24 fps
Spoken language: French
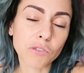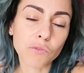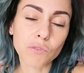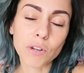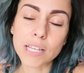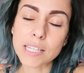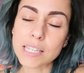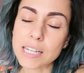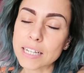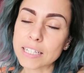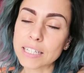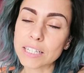mais je vous
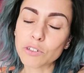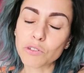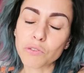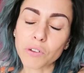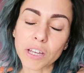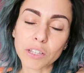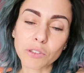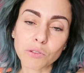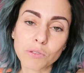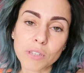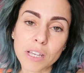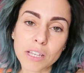laisse aller
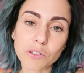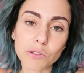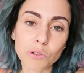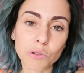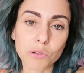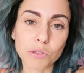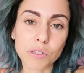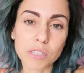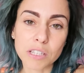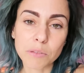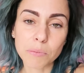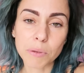découvrir tout ça sur
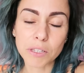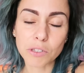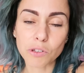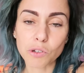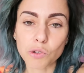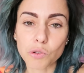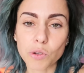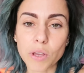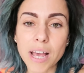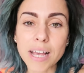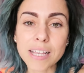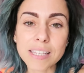le site parce
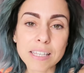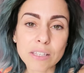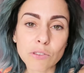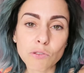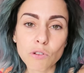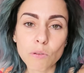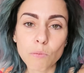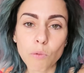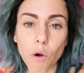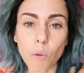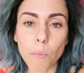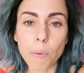que je suis assez
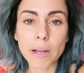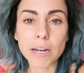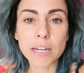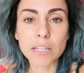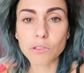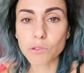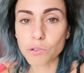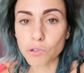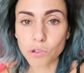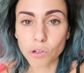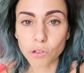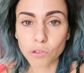nulle pour
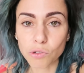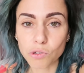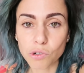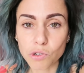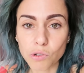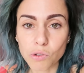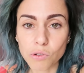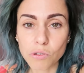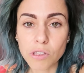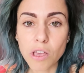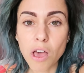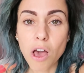parler de ce genre de
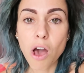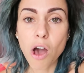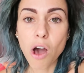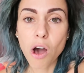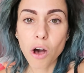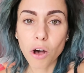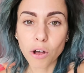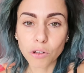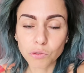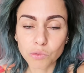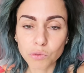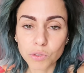choses
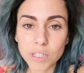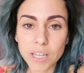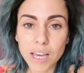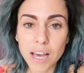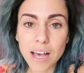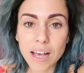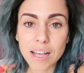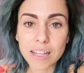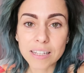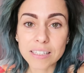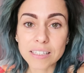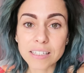en tout
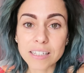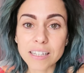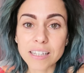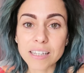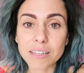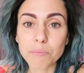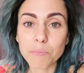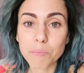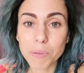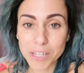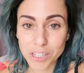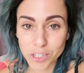cas
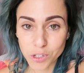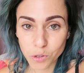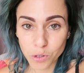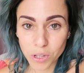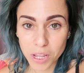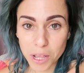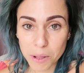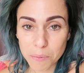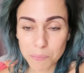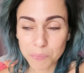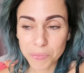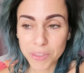des
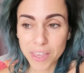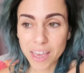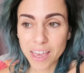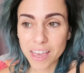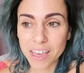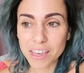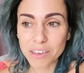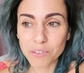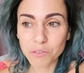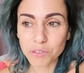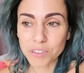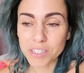passionnés
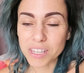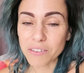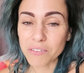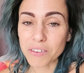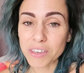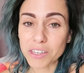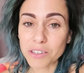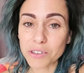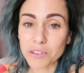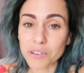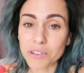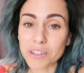et vous
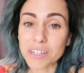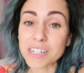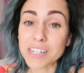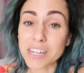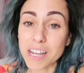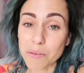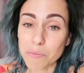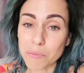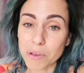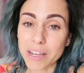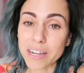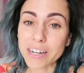savez que
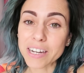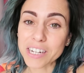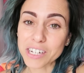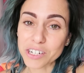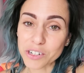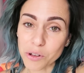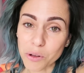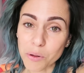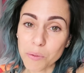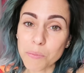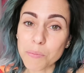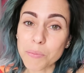j'aime les
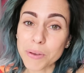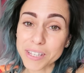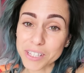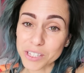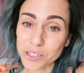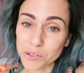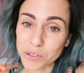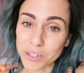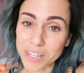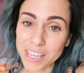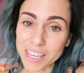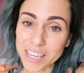gens
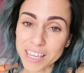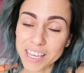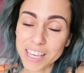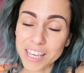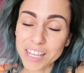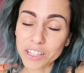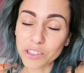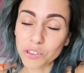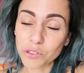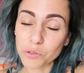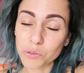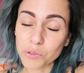passionnés
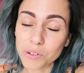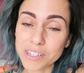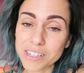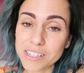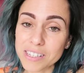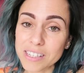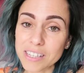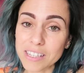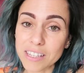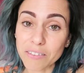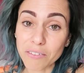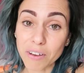donc
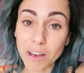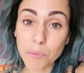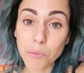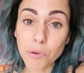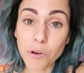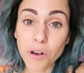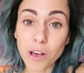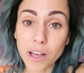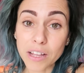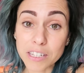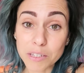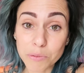c'était
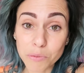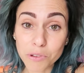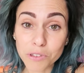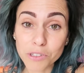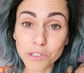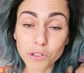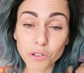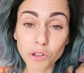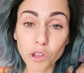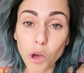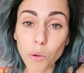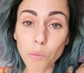vraiment un
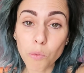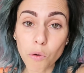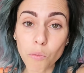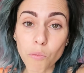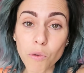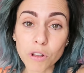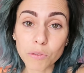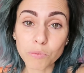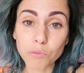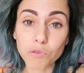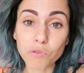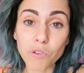immense honneur pour
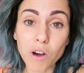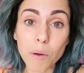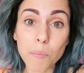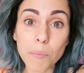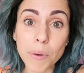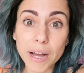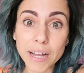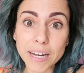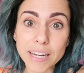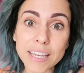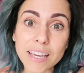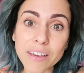moi de pouvoir
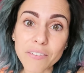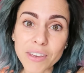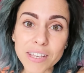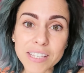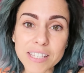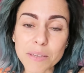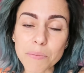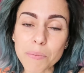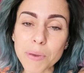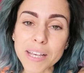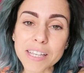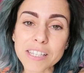parler
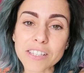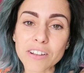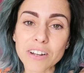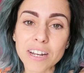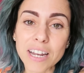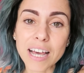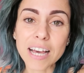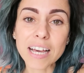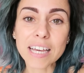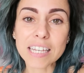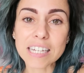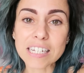avec ces
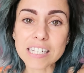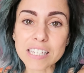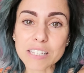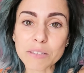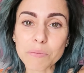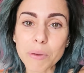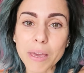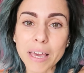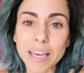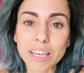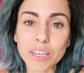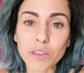personnes là et
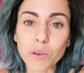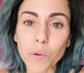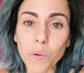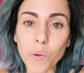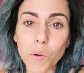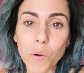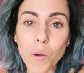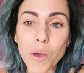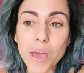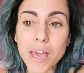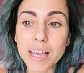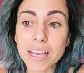j'espère
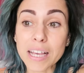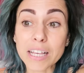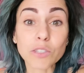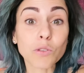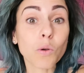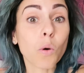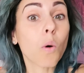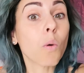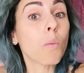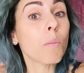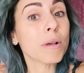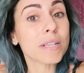
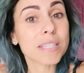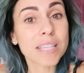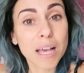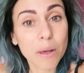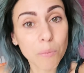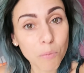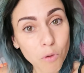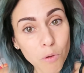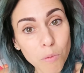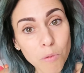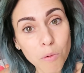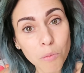qu'elles auront passé
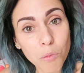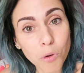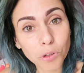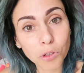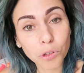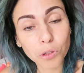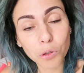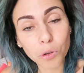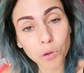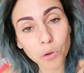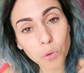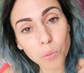un bon moment
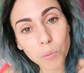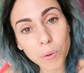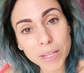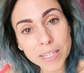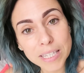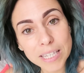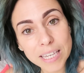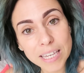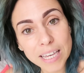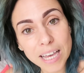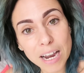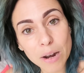notre
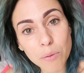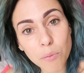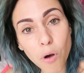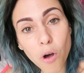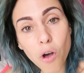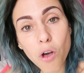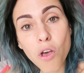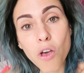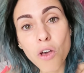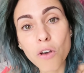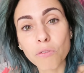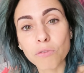compagnie
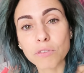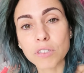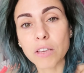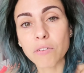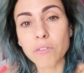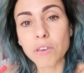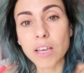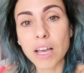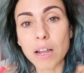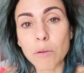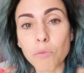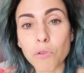également. Vous
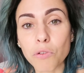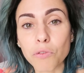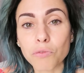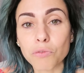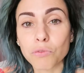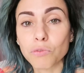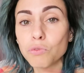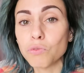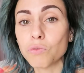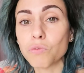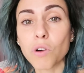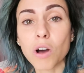avez également
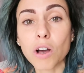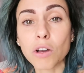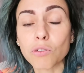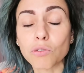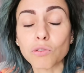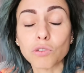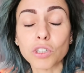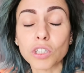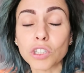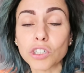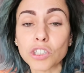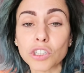dû voir
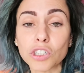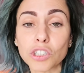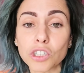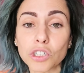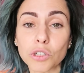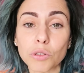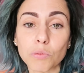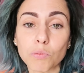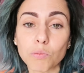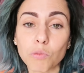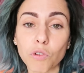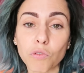que
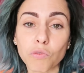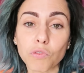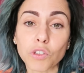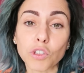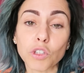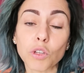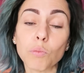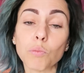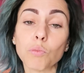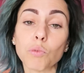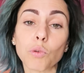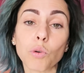j'ai
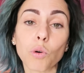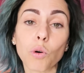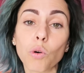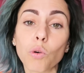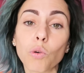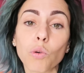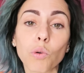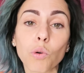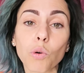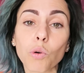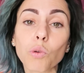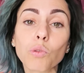profité pour
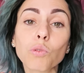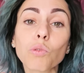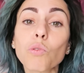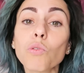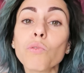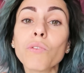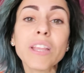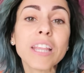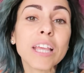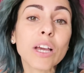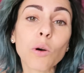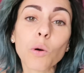
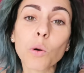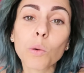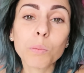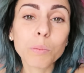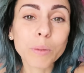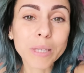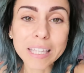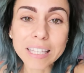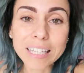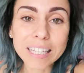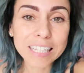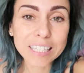retrouver des
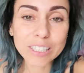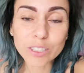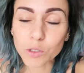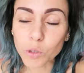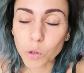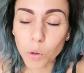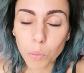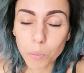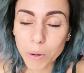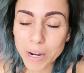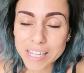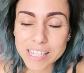copines hein,
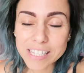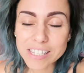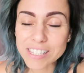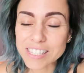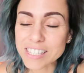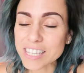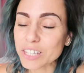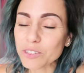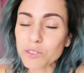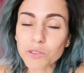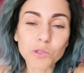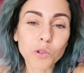sur place,
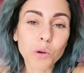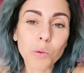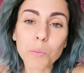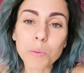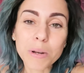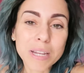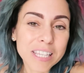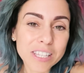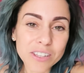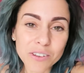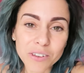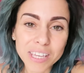ce qui est toujours
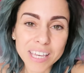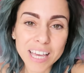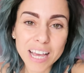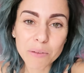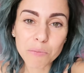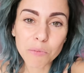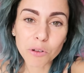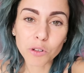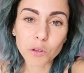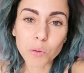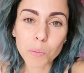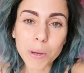plaisant
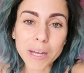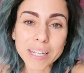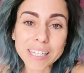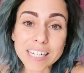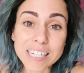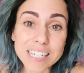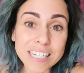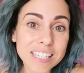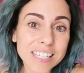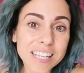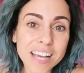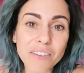également de
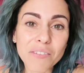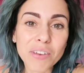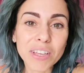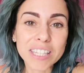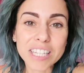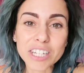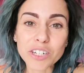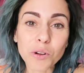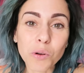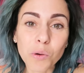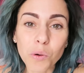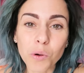partager ça avec
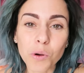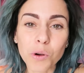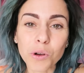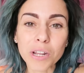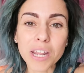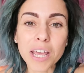des gens qu'on